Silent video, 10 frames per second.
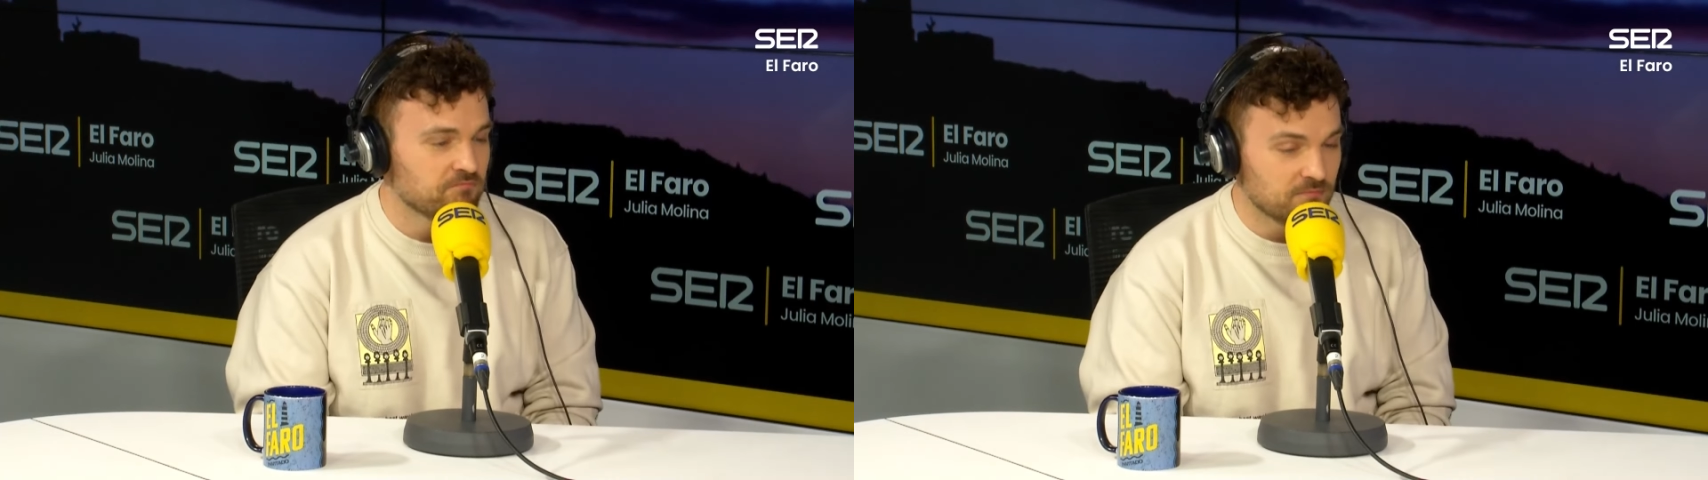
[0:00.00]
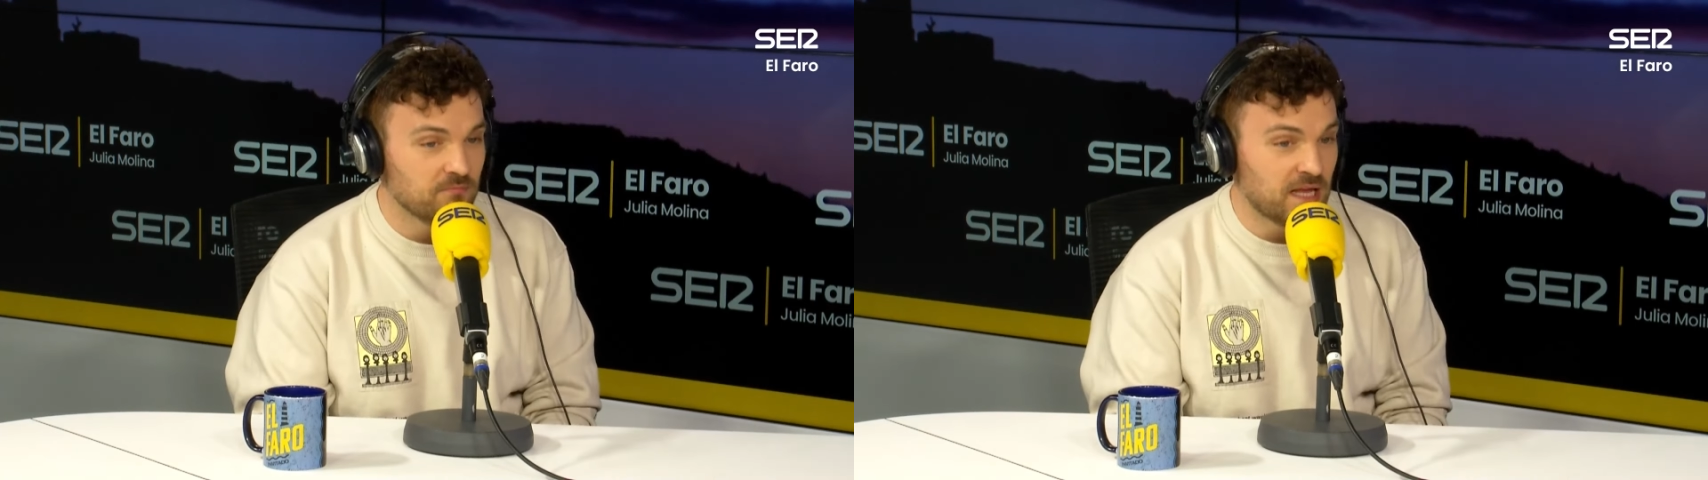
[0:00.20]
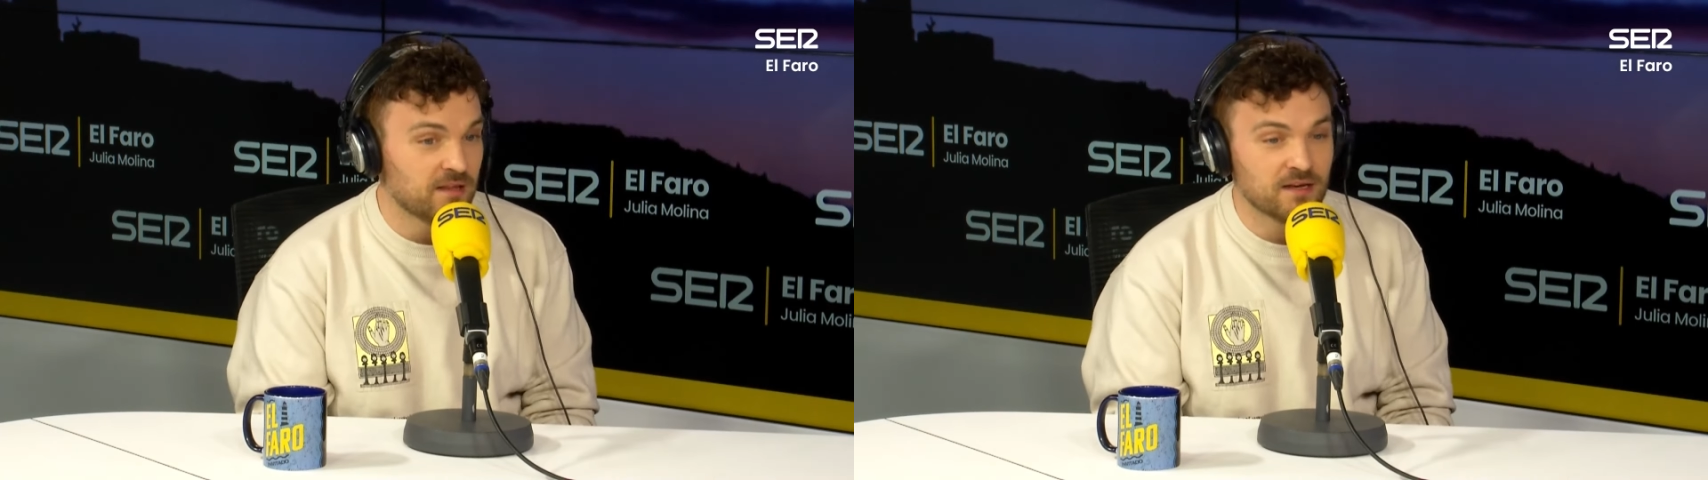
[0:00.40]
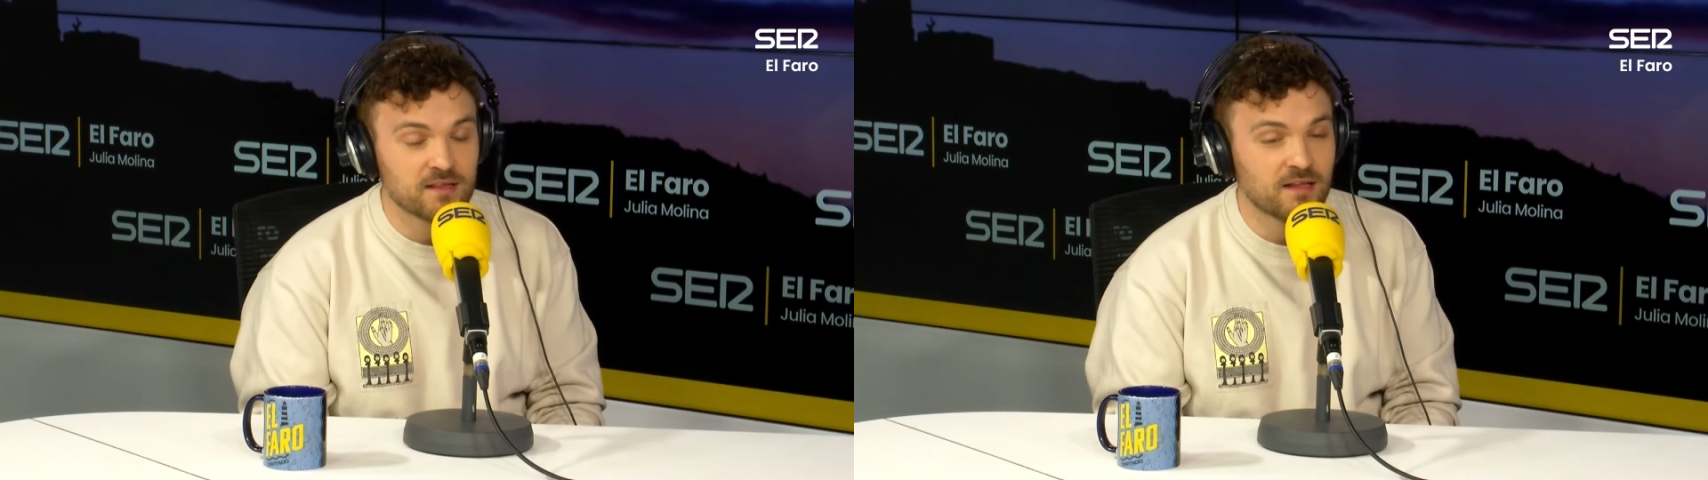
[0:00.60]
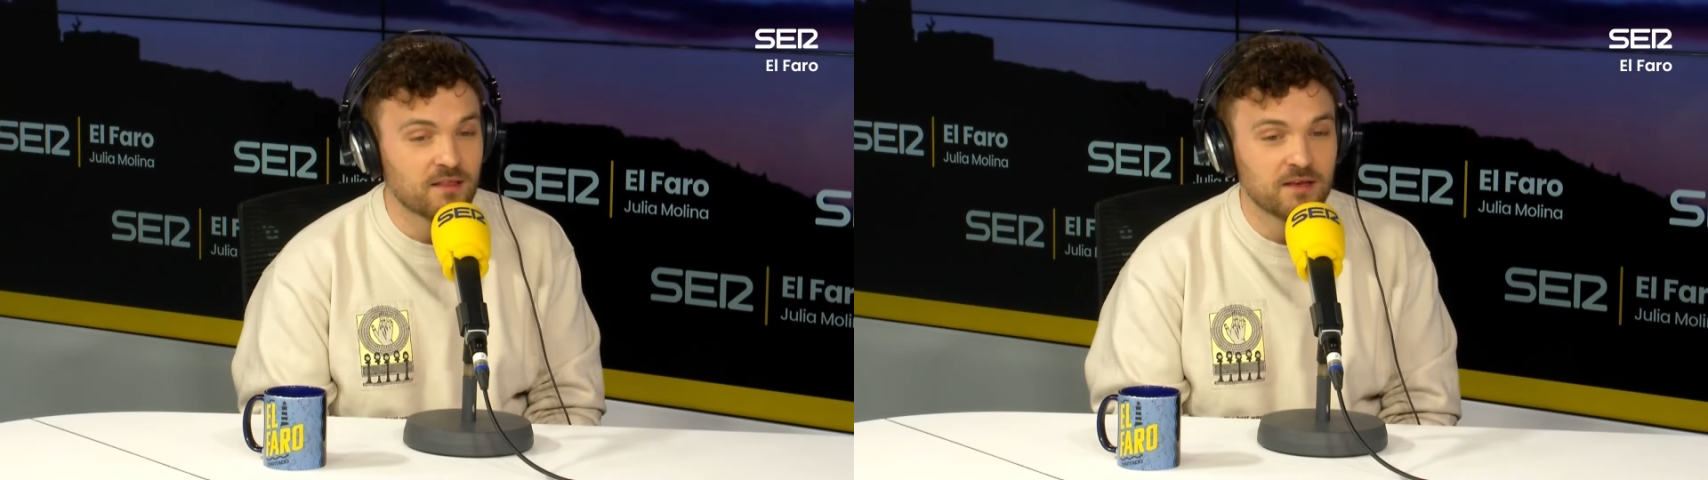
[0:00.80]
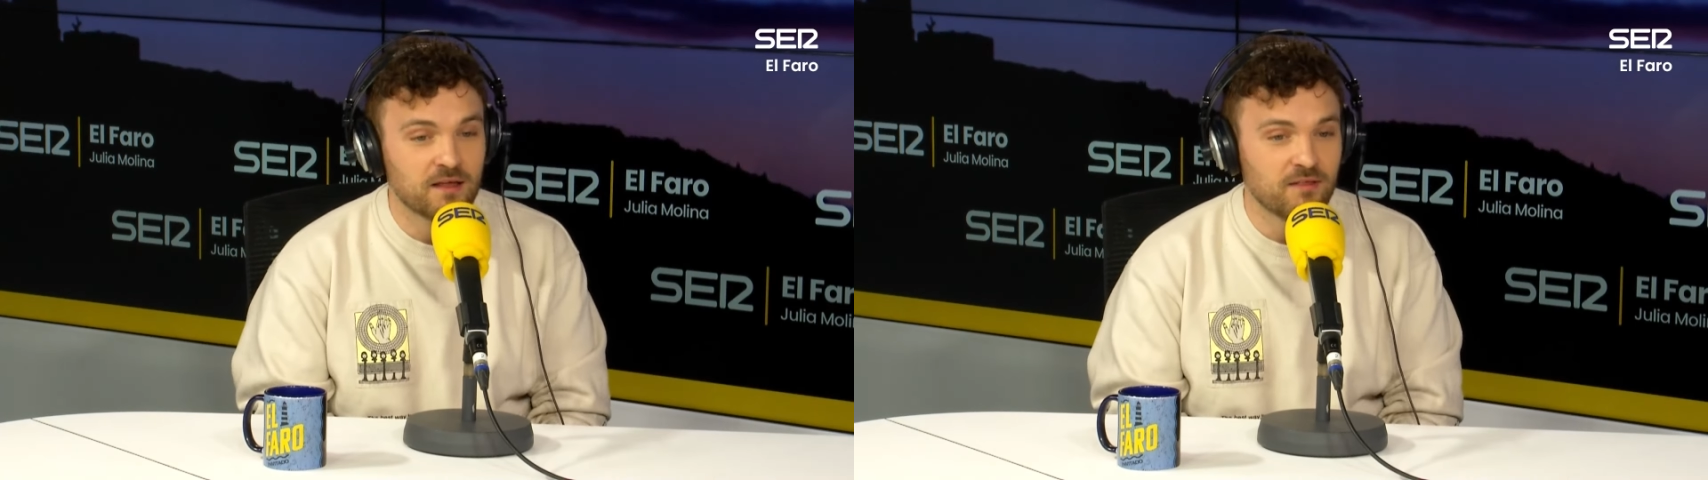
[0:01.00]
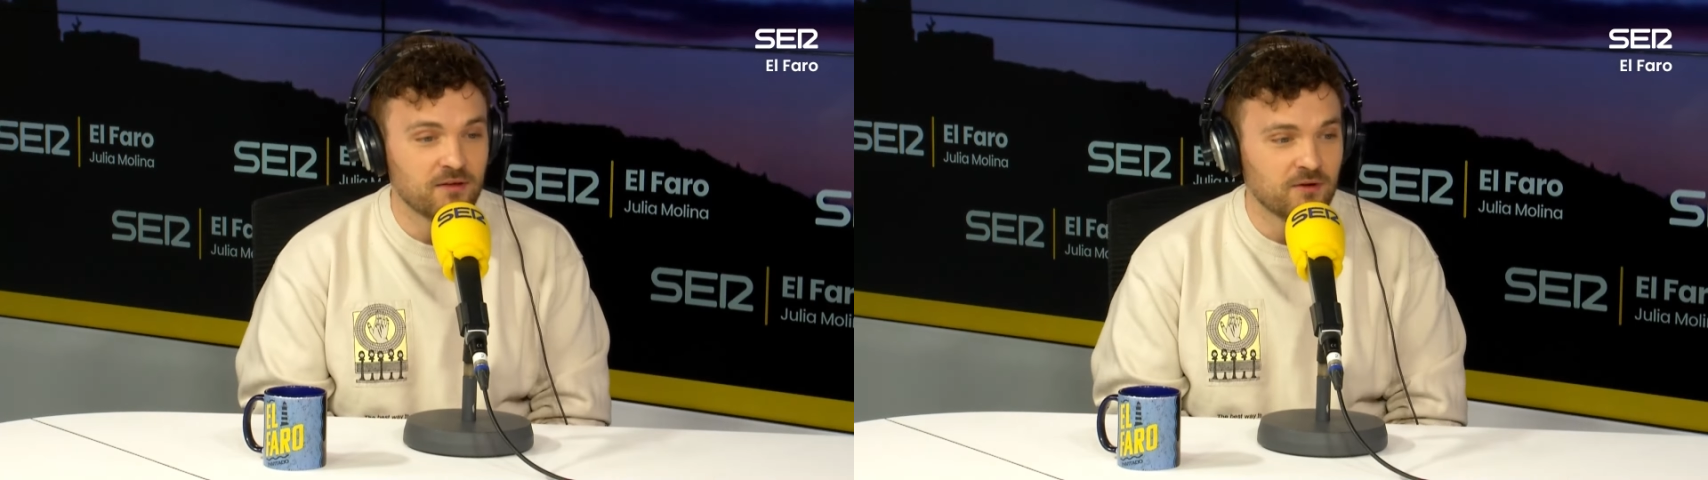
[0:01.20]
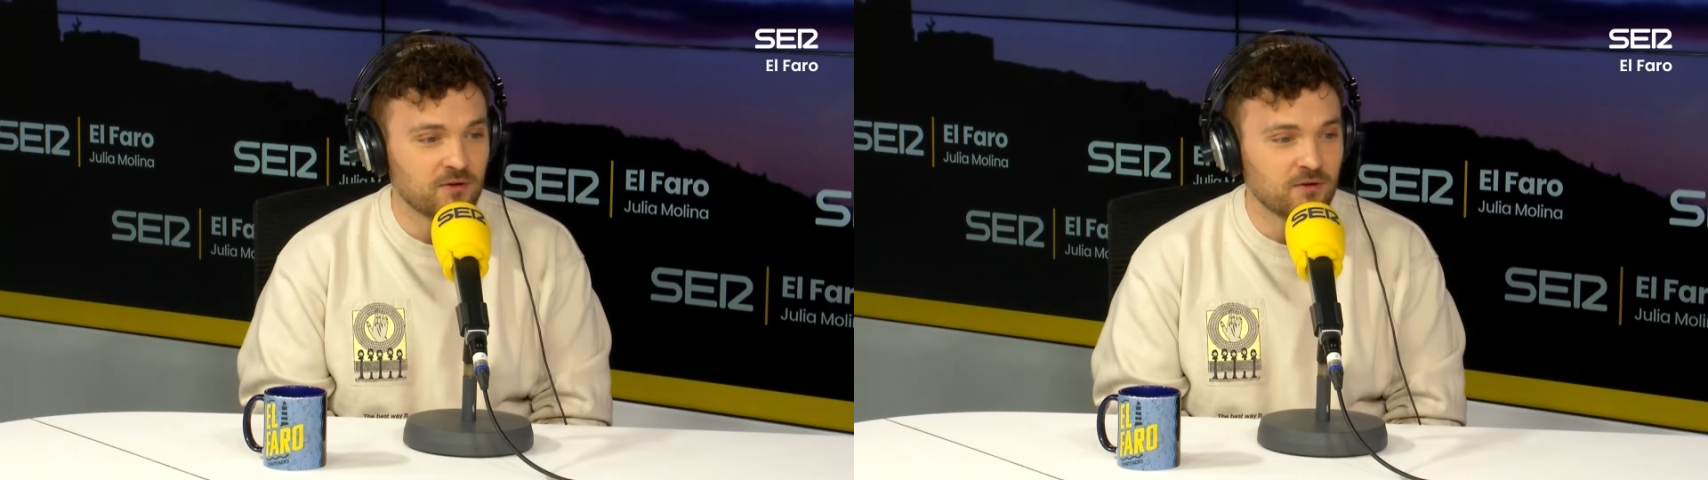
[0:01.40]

me interesa la dirección,